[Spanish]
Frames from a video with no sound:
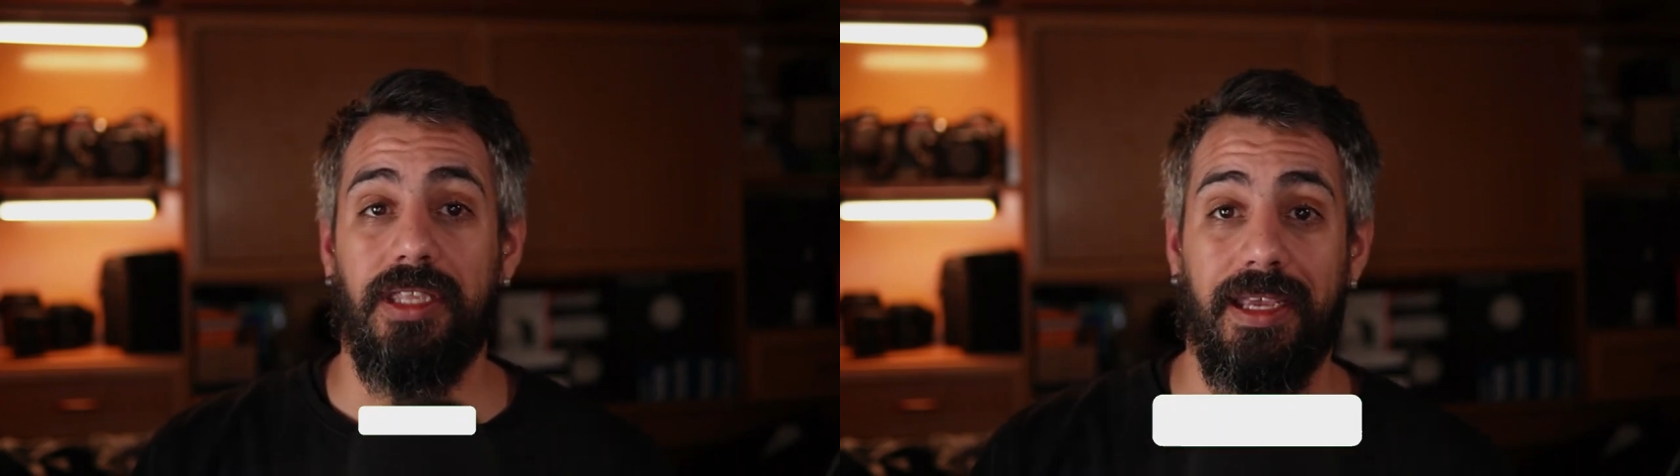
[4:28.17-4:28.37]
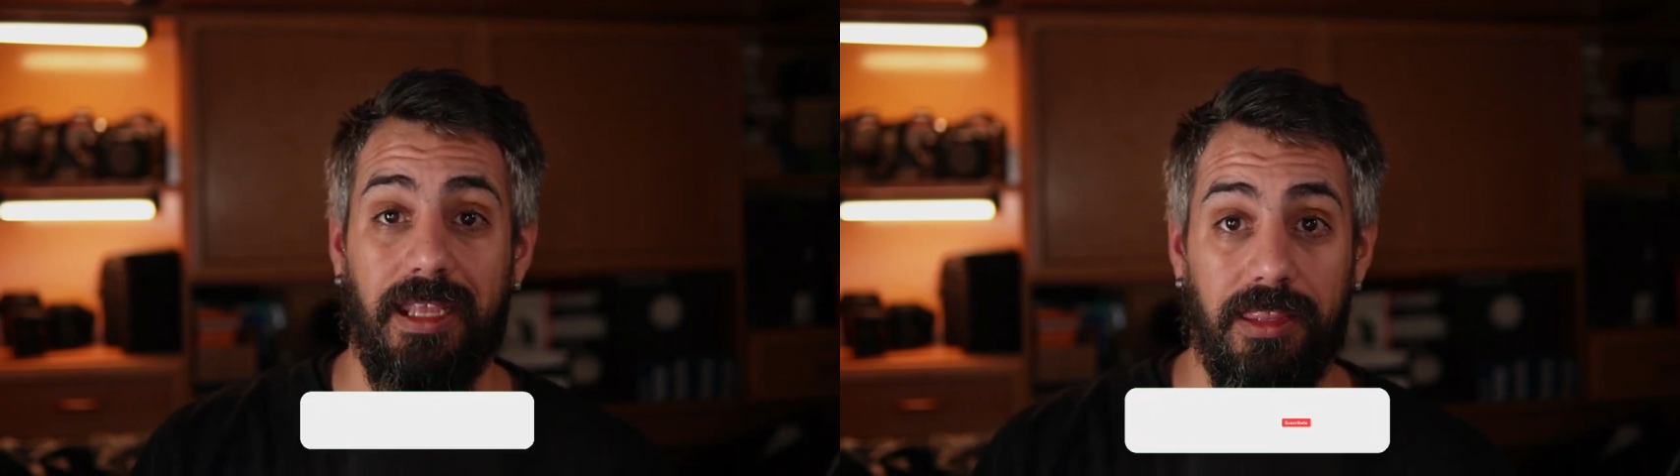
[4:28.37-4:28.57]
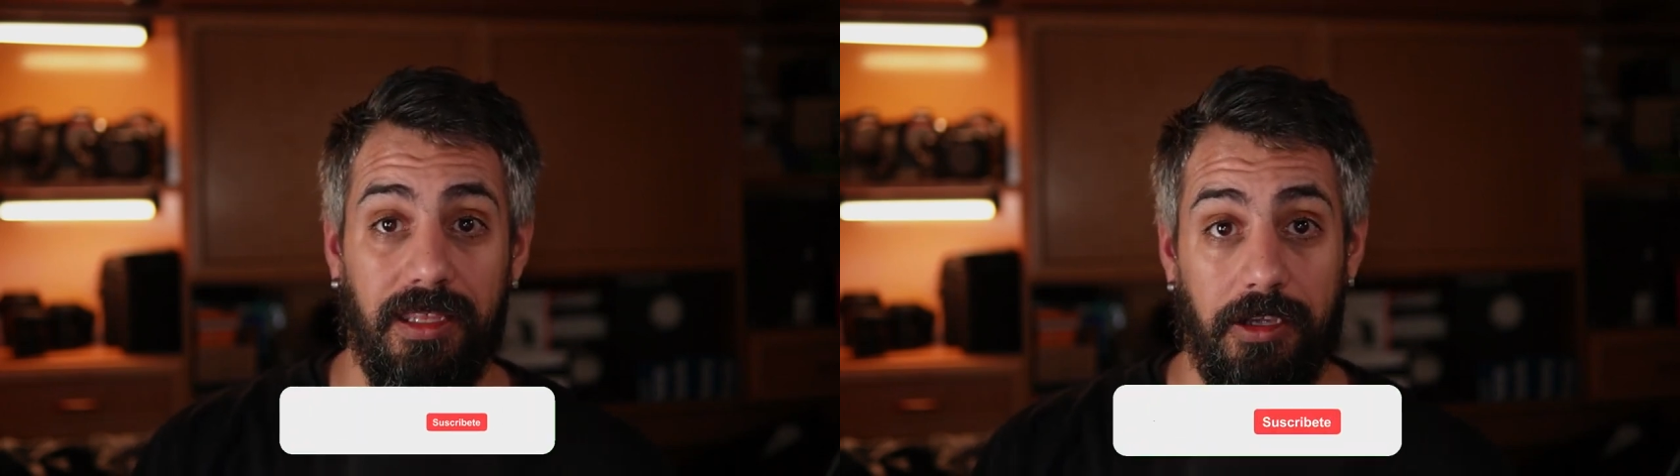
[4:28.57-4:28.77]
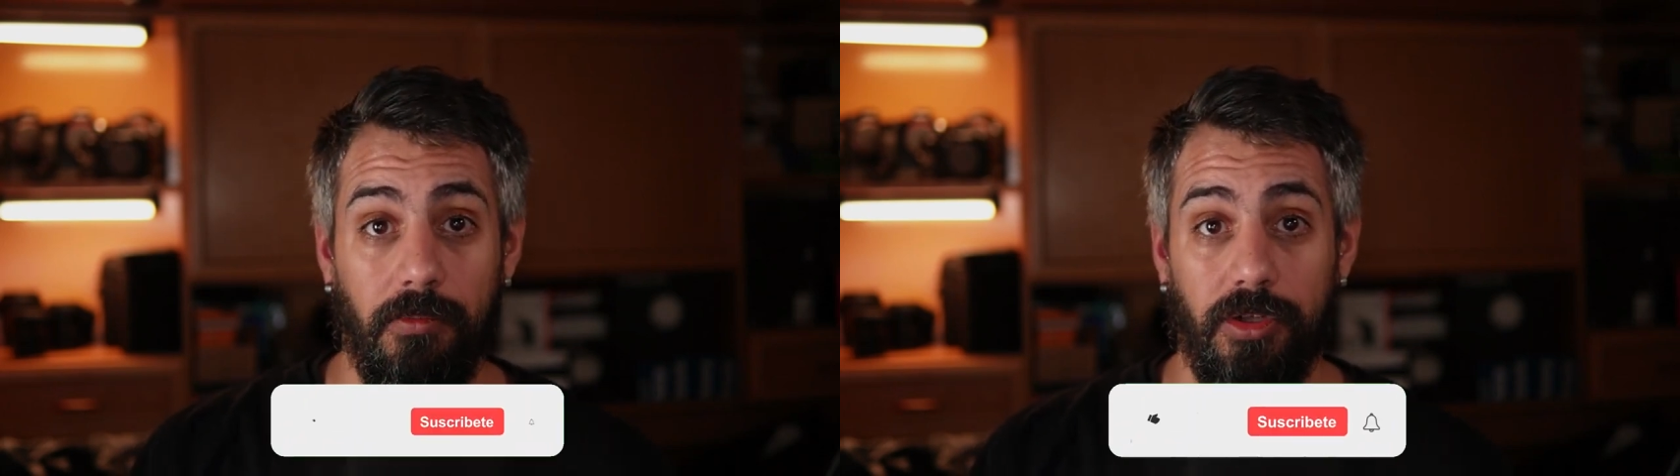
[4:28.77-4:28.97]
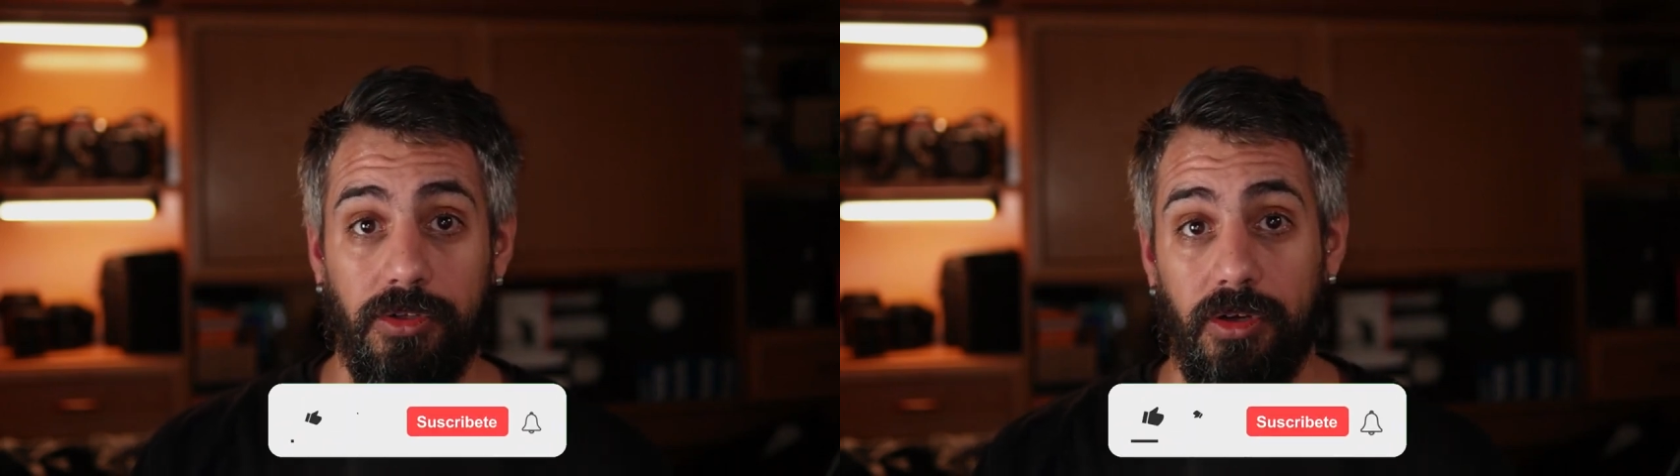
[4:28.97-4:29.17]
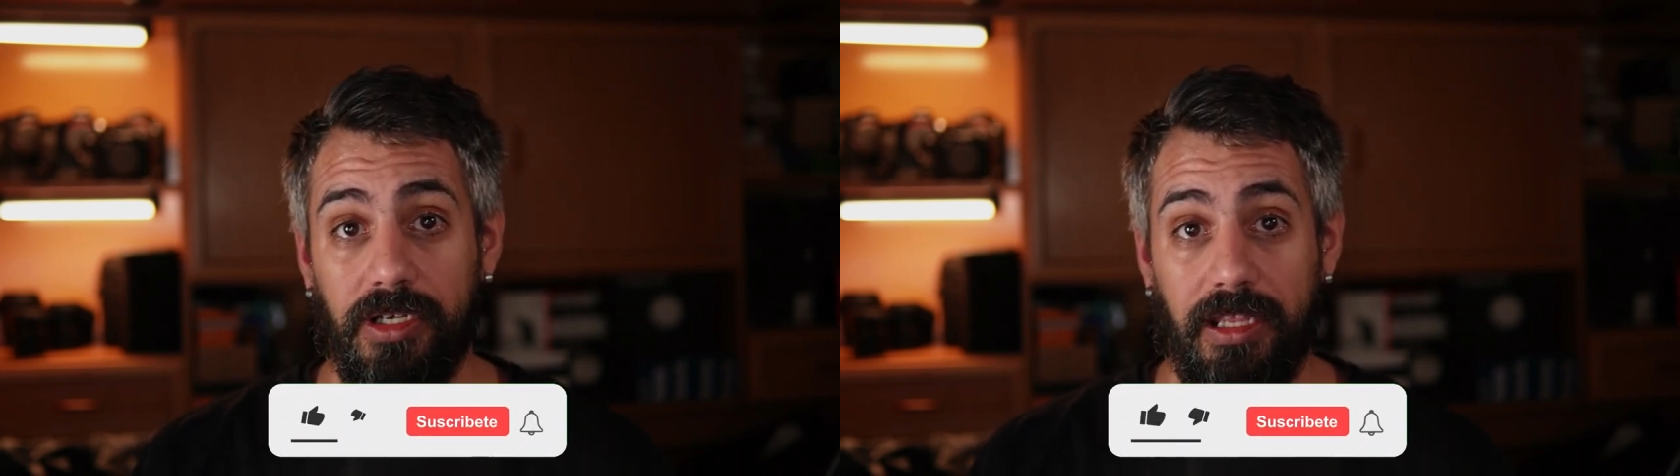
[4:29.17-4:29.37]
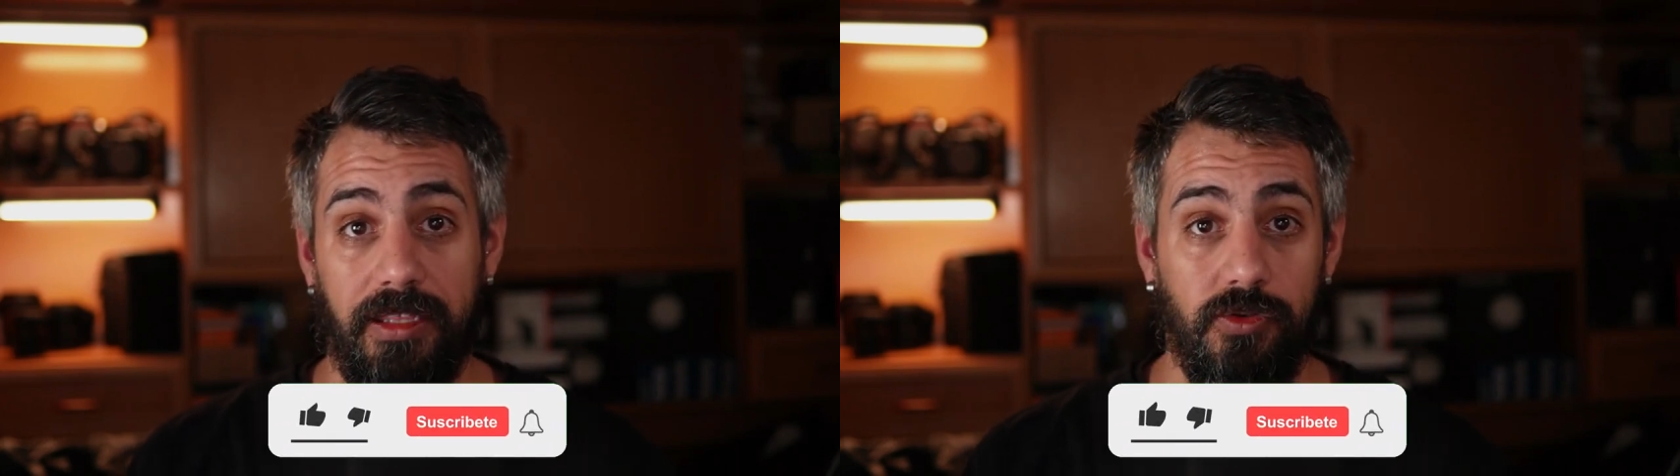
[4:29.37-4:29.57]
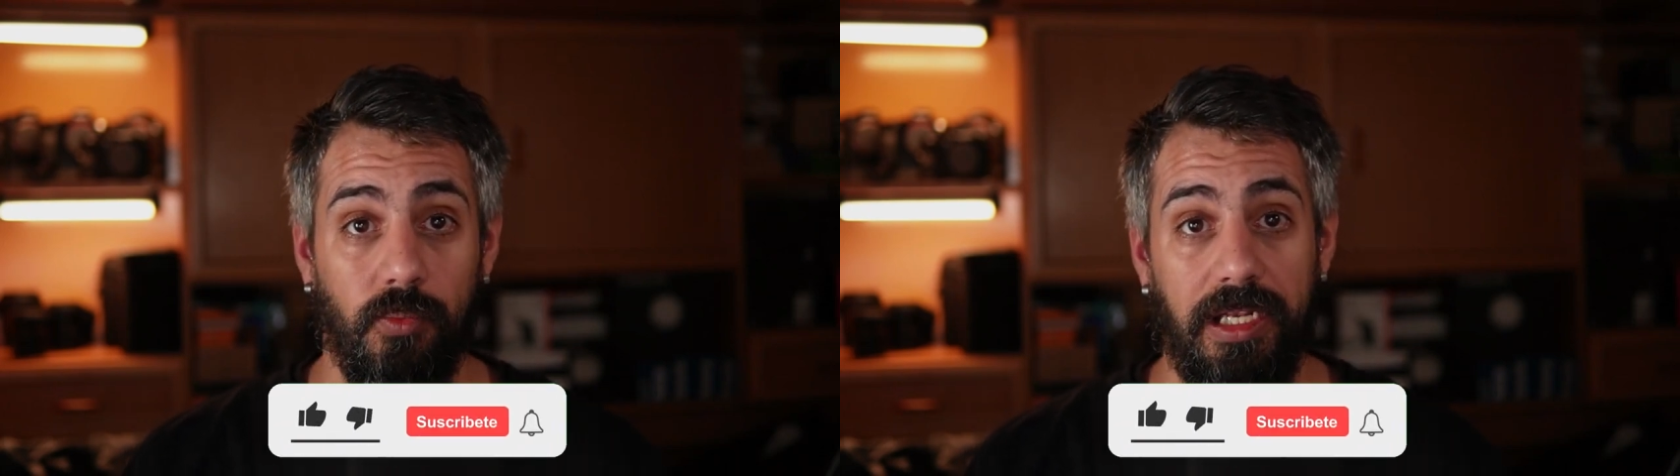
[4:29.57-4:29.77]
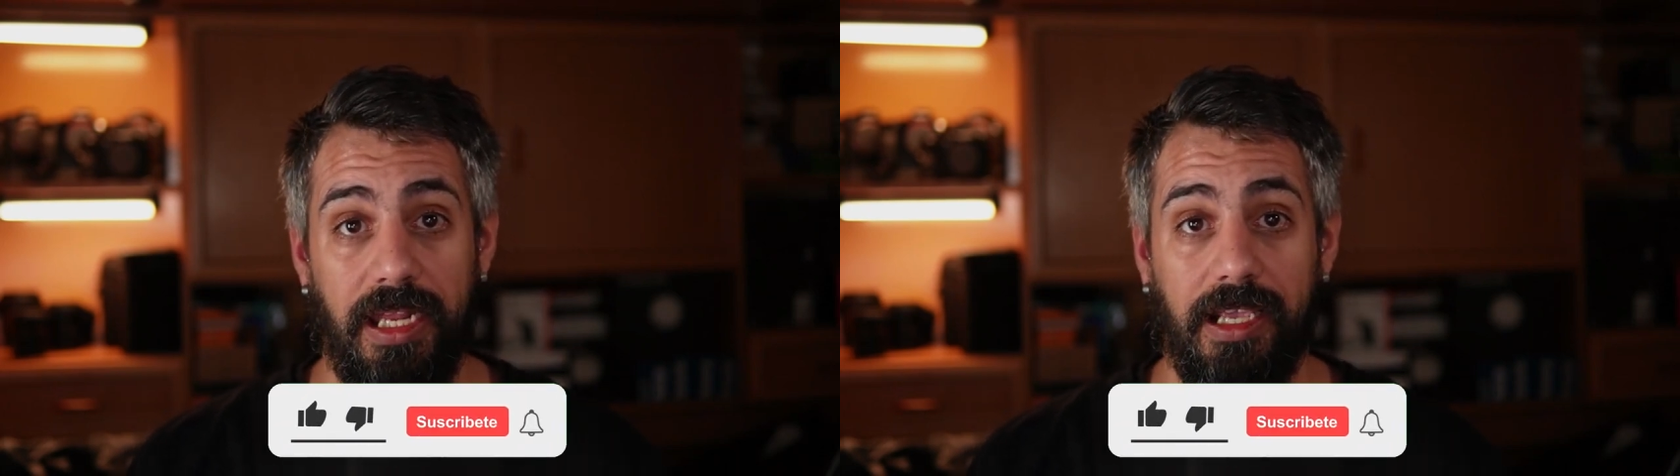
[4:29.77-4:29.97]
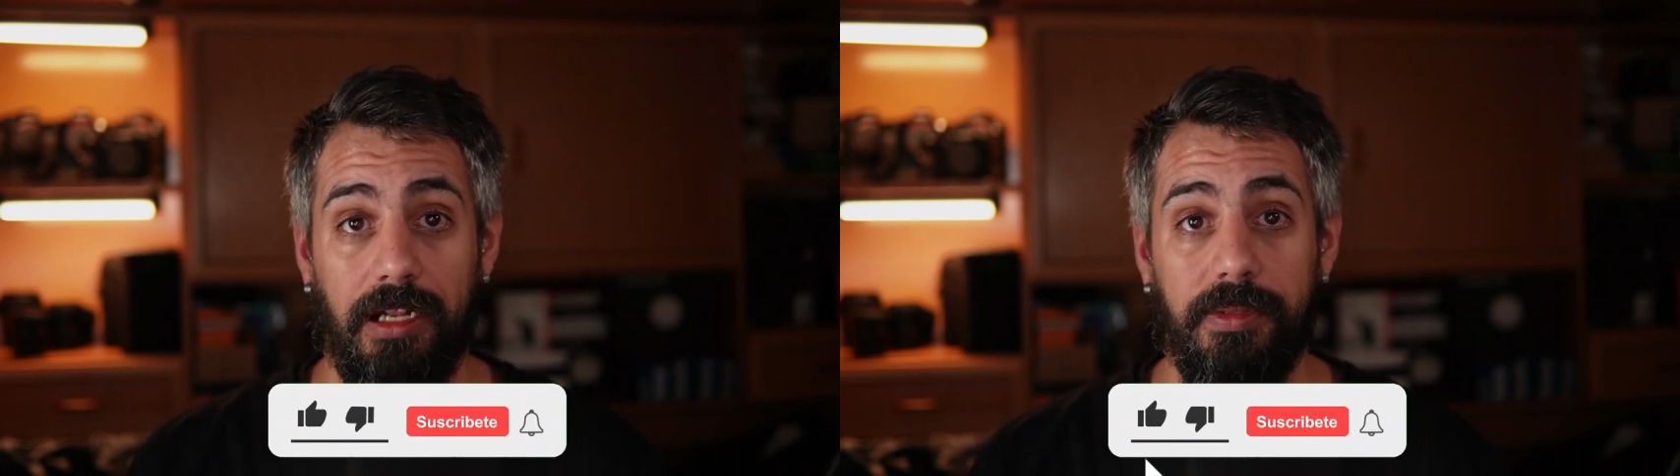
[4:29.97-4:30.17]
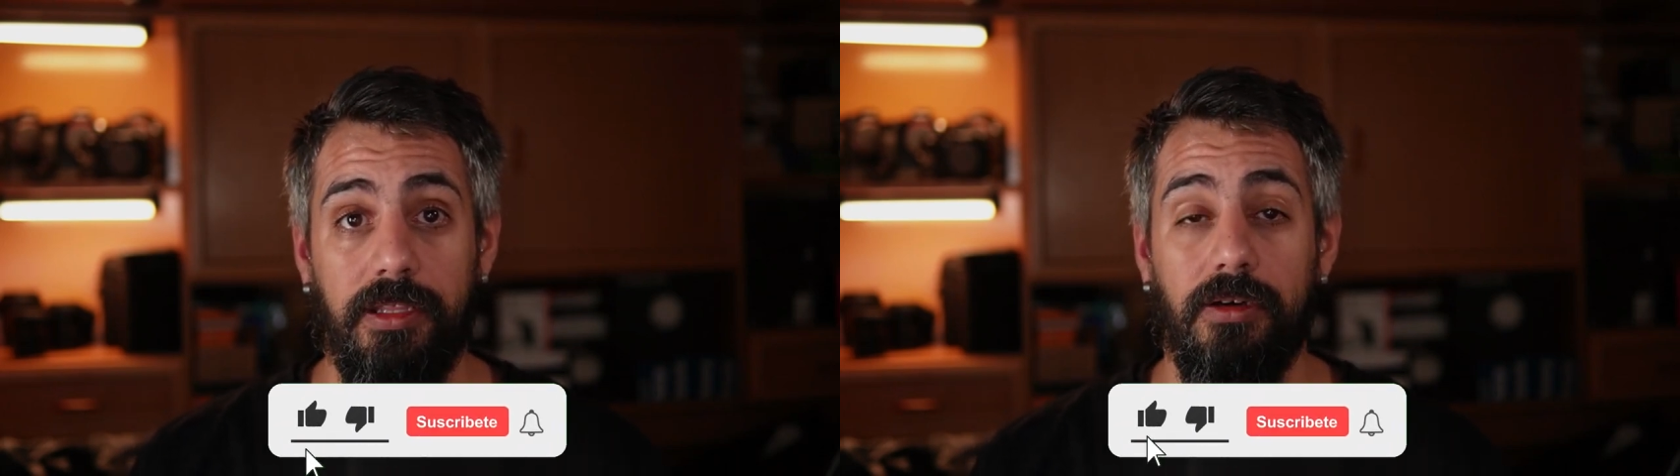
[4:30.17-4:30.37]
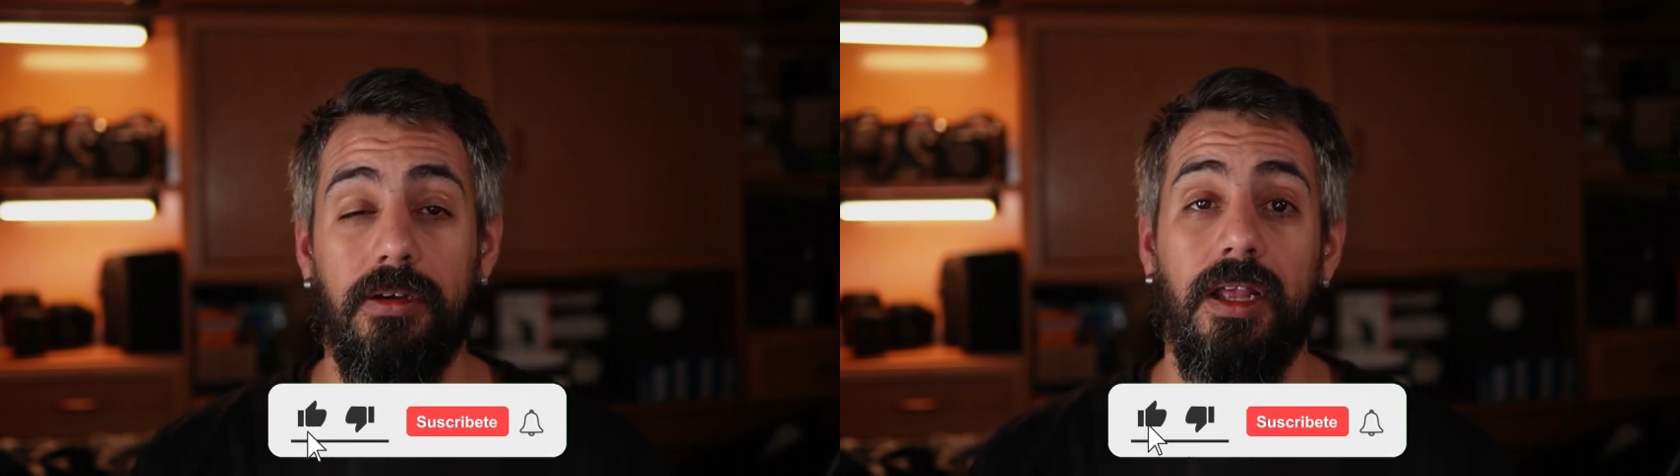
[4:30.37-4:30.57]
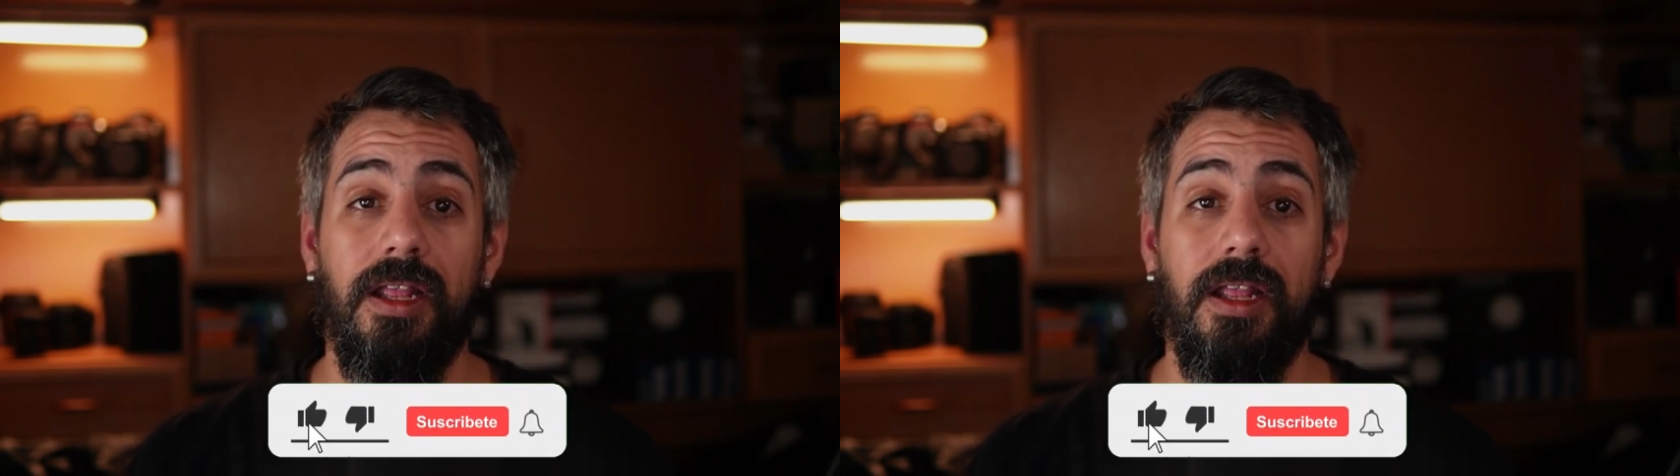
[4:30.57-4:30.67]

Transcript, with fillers: te agradecería un montón que le des un buen like al vídeo,